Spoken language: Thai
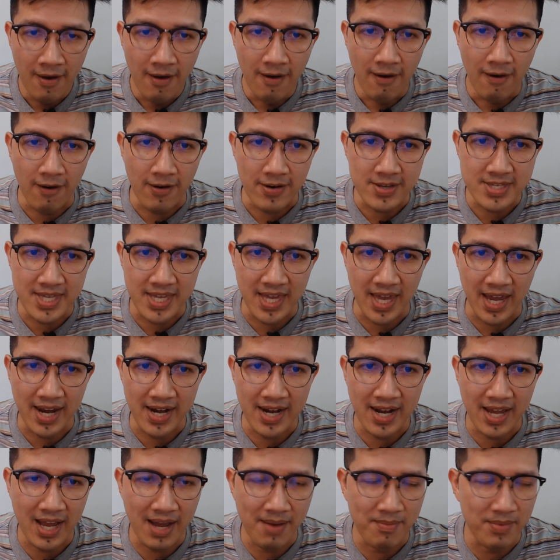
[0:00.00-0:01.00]
6 เสียง
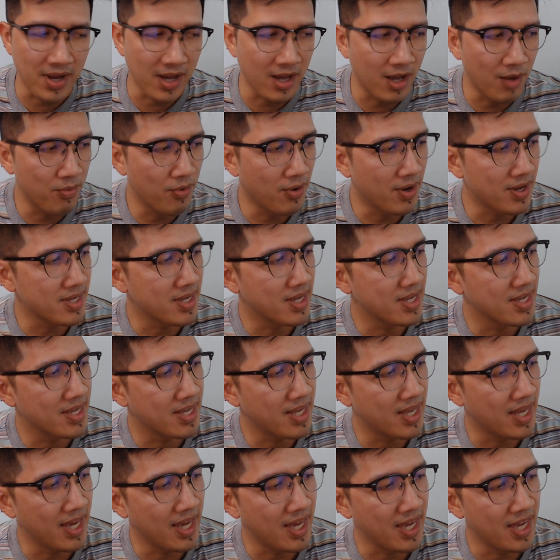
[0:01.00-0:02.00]
นะครับ แล้วก็พวก
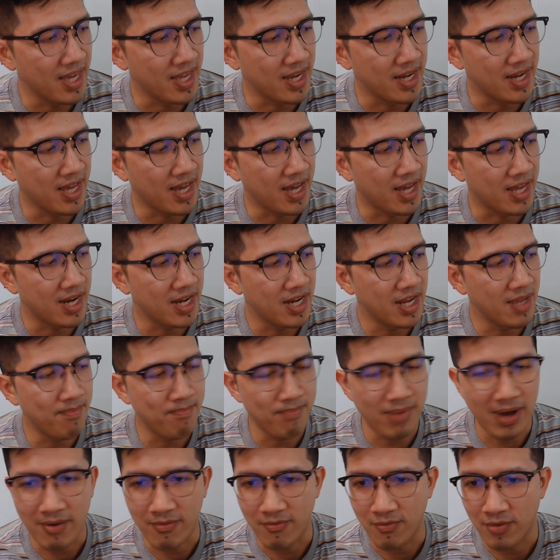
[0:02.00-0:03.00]
ไอเนี่ยที่
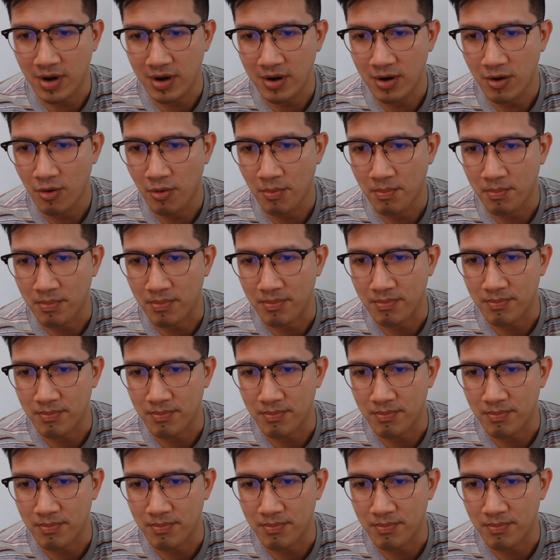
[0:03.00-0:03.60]
ปรับวอลลุ่ม